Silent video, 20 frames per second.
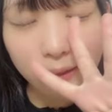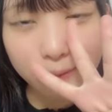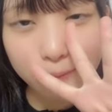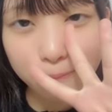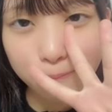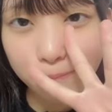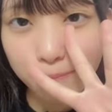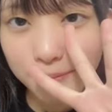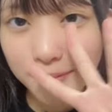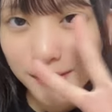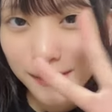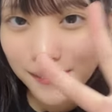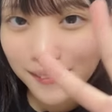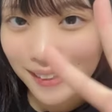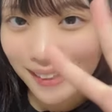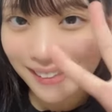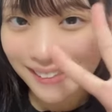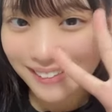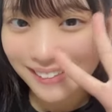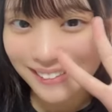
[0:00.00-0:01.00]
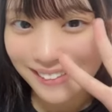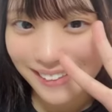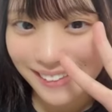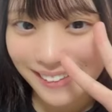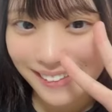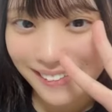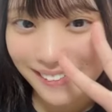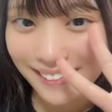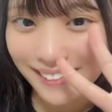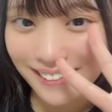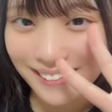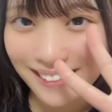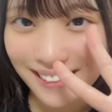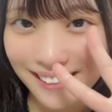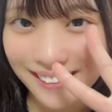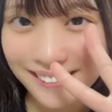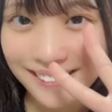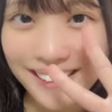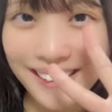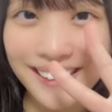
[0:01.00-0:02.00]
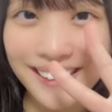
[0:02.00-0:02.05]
いちょっと安心できるようになった